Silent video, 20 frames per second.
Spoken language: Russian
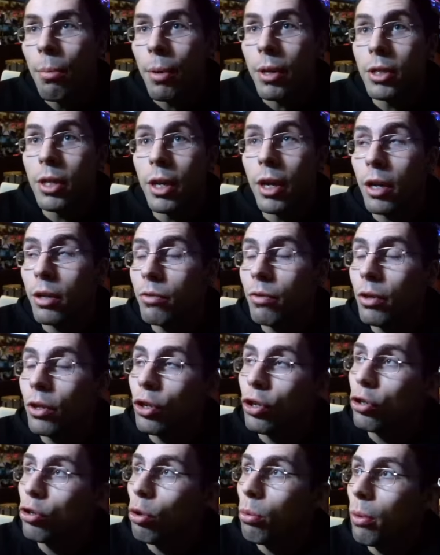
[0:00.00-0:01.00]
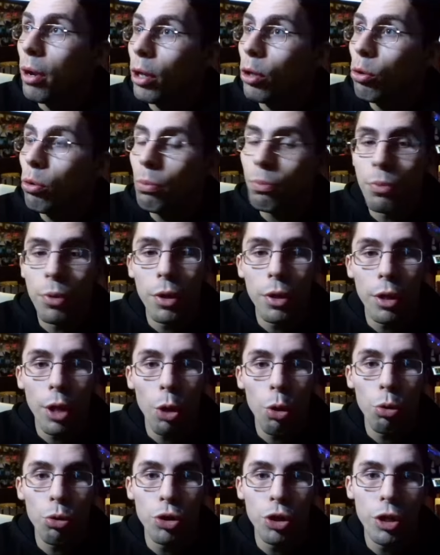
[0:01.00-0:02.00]
Последний раз в 2006 году. И
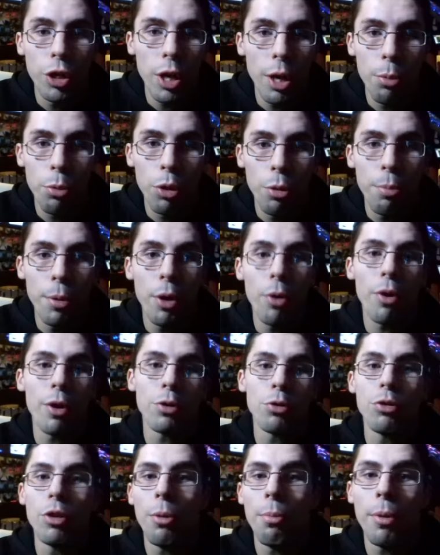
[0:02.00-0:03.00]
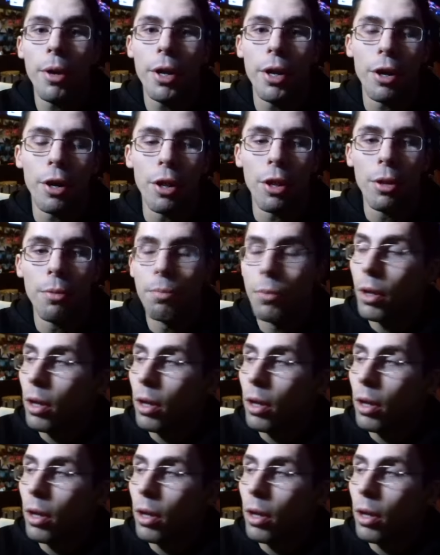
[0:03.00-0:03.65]
такое ощущение, как будто первый раз сюда приехал.